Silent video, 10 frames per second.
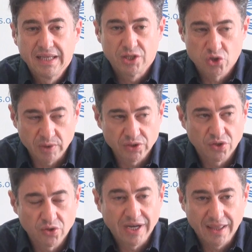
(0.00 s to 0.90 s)
y sobre
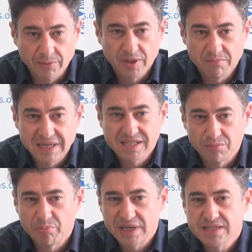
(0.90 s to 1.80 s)
todo cada vez más
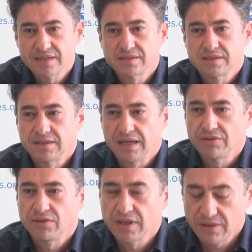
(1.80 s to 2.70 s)
empresas de la
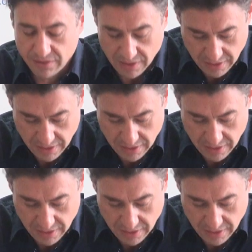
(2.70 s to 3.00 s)
ciudad